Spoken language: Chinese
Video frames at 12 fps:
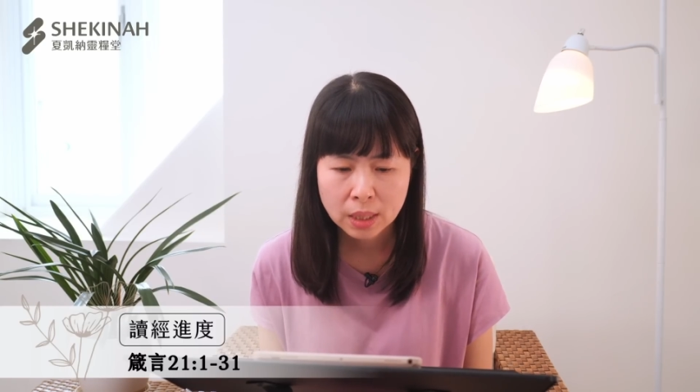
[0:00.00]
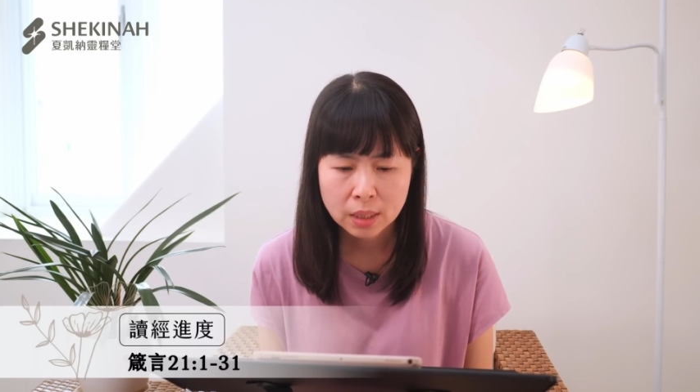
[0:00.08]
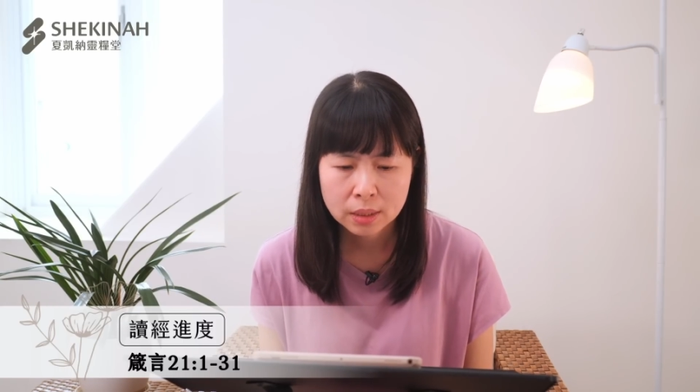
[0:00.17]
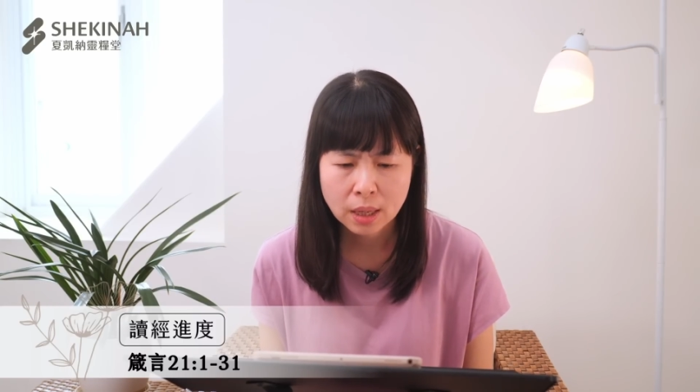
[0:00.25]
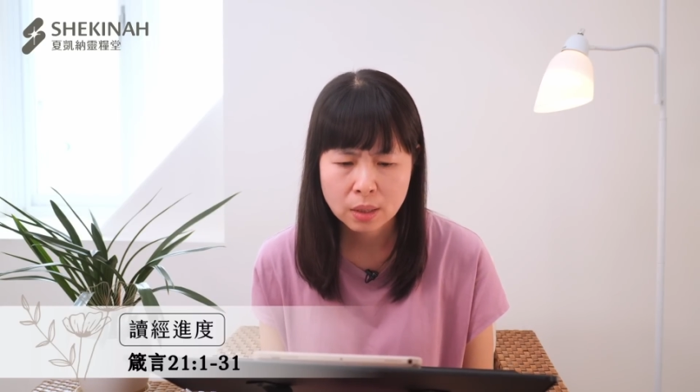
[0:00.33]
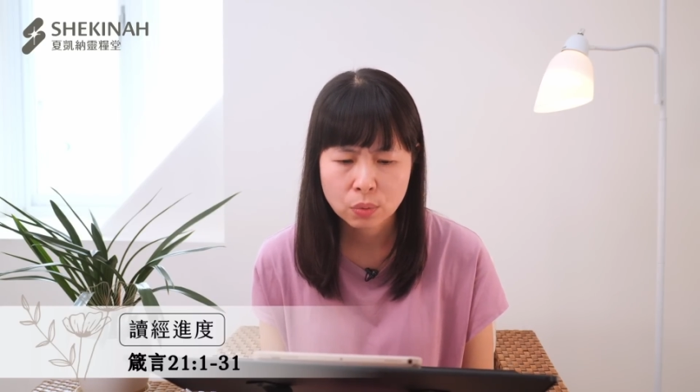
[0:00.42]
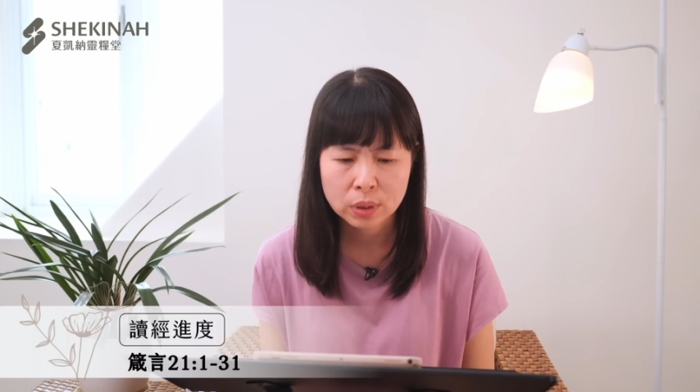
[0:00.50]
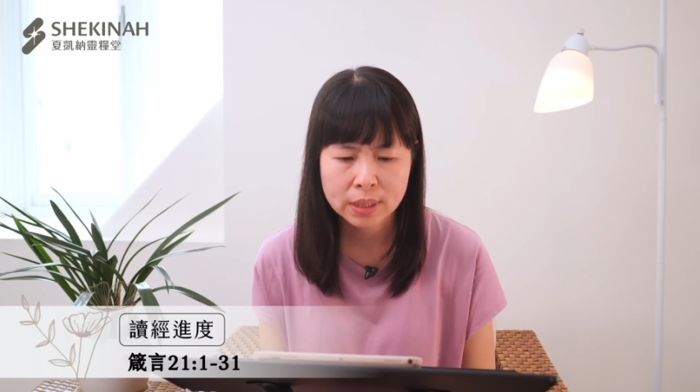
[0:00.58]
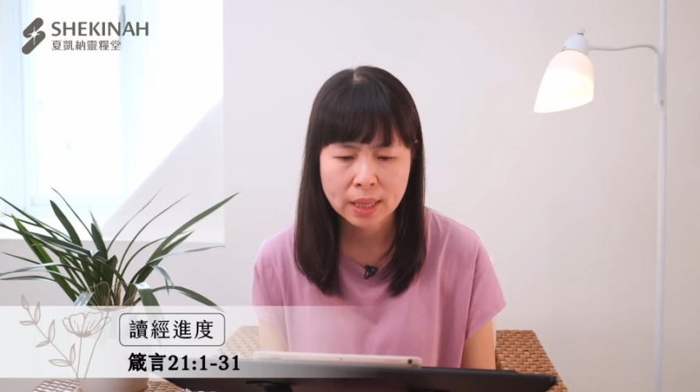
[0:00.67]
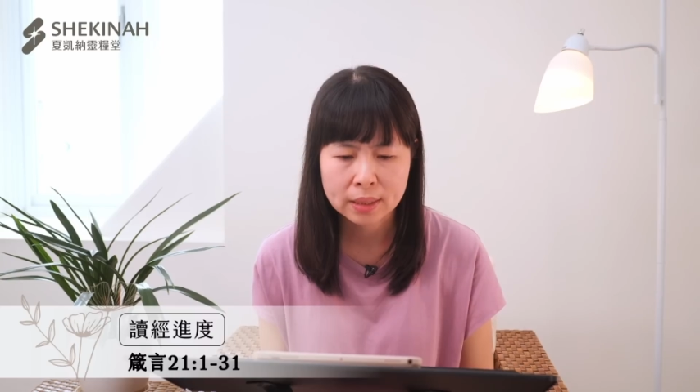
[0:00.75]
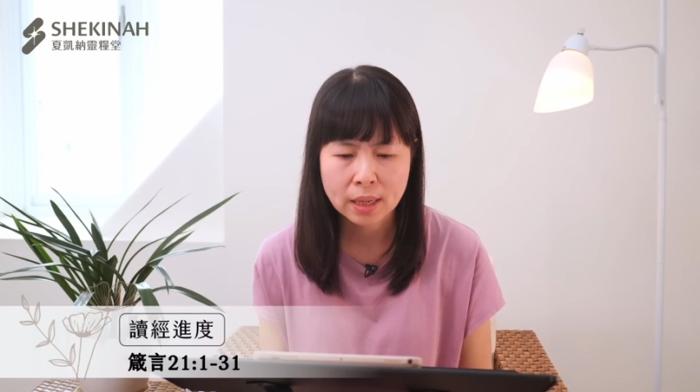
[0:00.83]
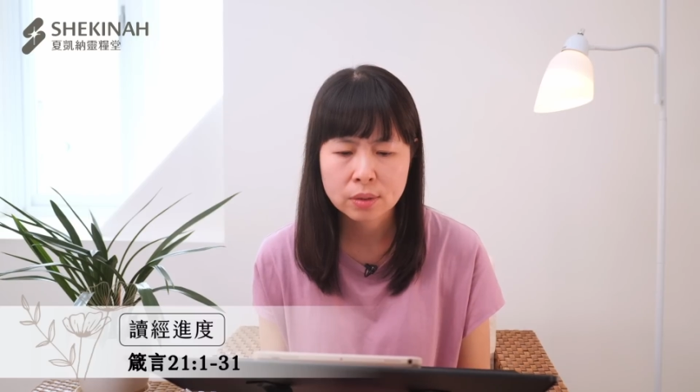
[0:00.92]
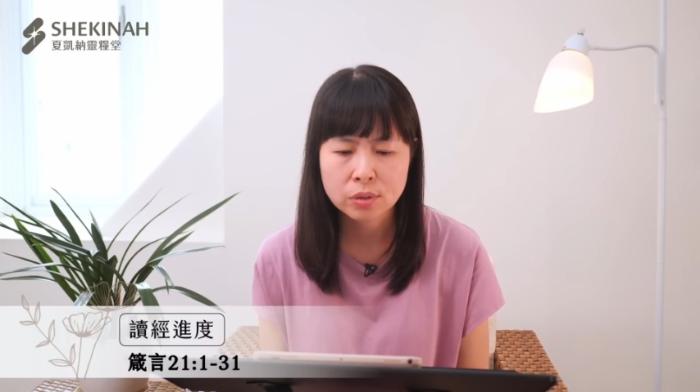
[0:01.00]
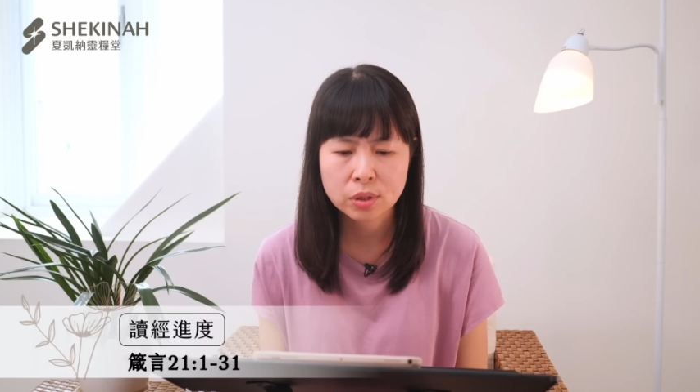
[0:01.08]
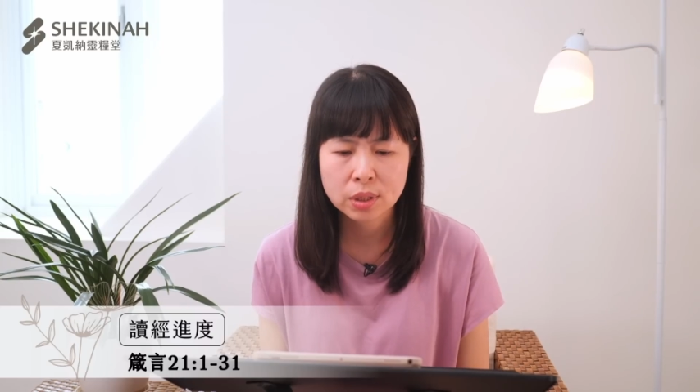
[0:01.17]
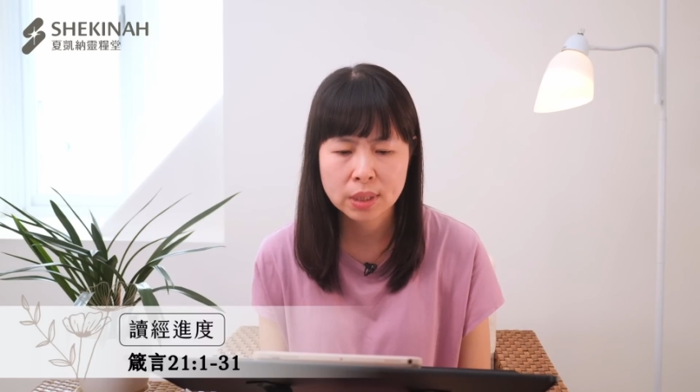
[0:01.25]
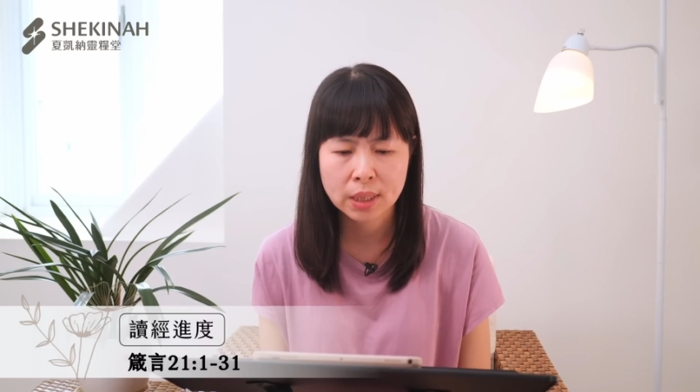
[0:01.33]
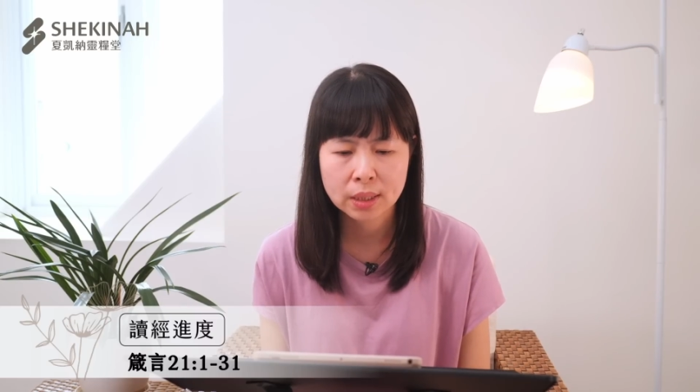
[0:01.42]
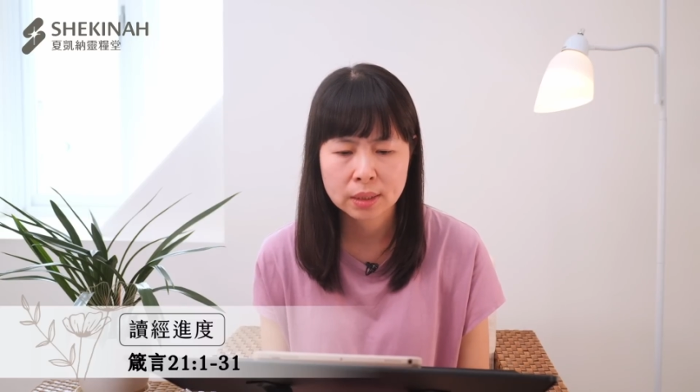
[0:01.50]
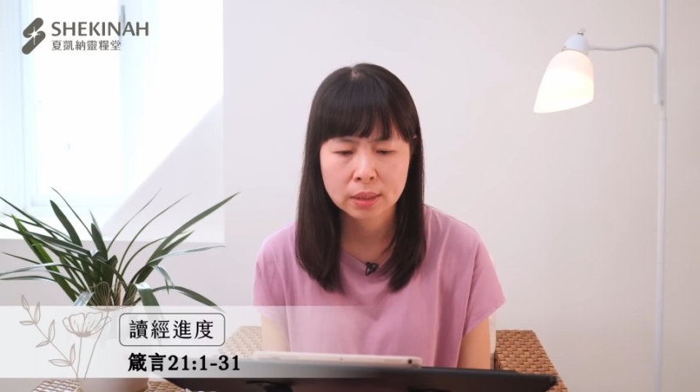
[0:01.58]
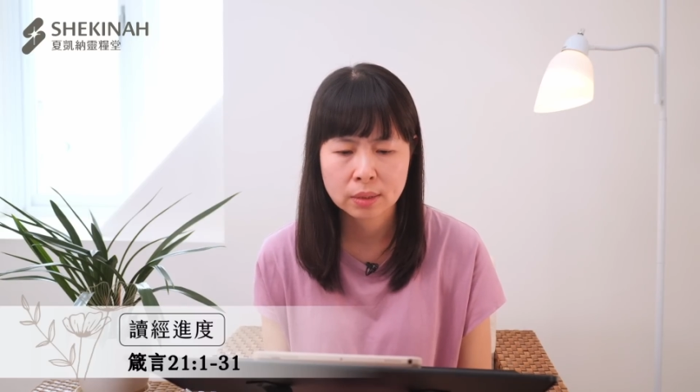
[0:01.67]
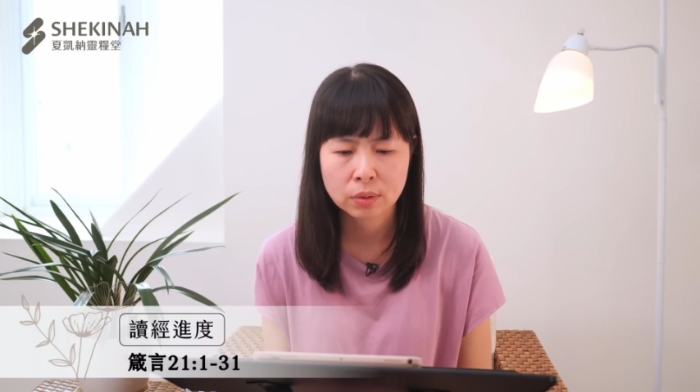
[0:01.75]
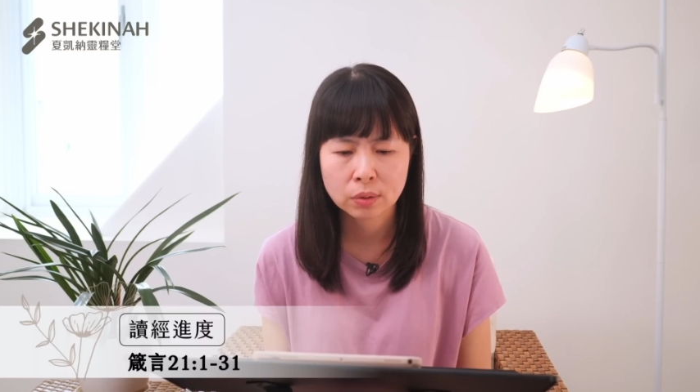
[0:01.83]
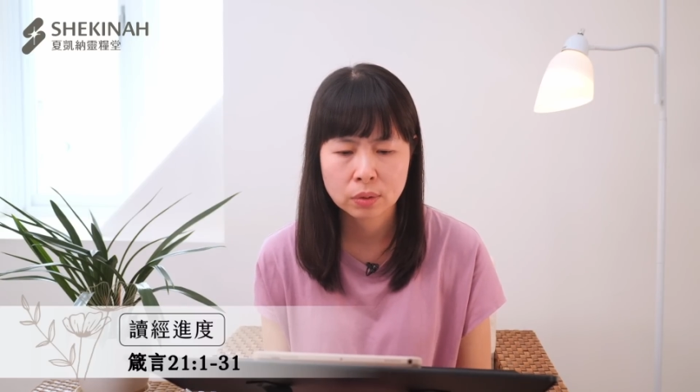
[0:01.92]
那我想到之前呢，